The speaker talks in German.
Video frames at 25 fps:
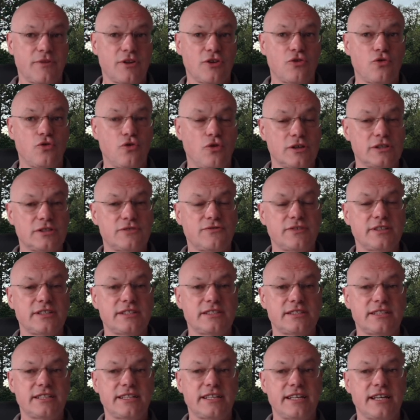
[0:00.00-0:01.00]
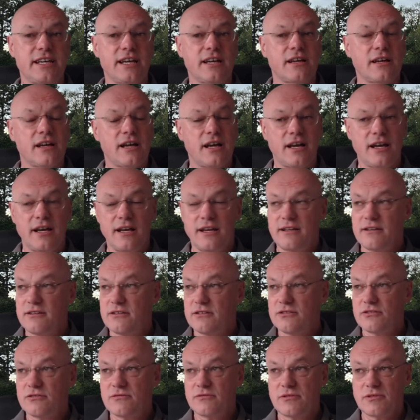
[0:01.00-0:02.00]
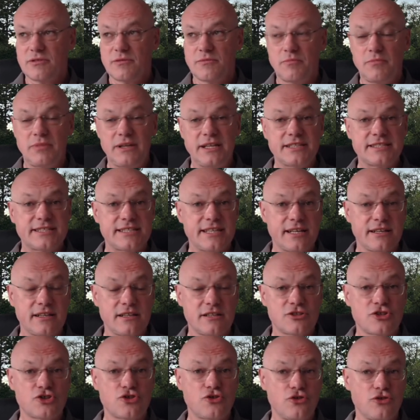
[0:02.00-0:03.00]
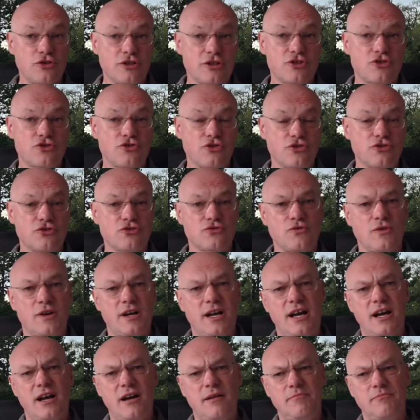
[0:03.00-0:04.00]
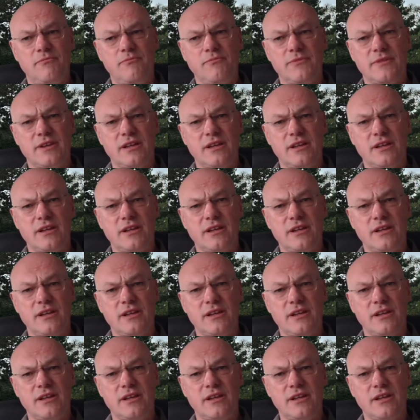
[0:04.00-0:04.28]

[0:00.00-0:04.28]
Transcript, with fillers: kurzfristig irgendein blitzerndes, schönes Stück zu haben,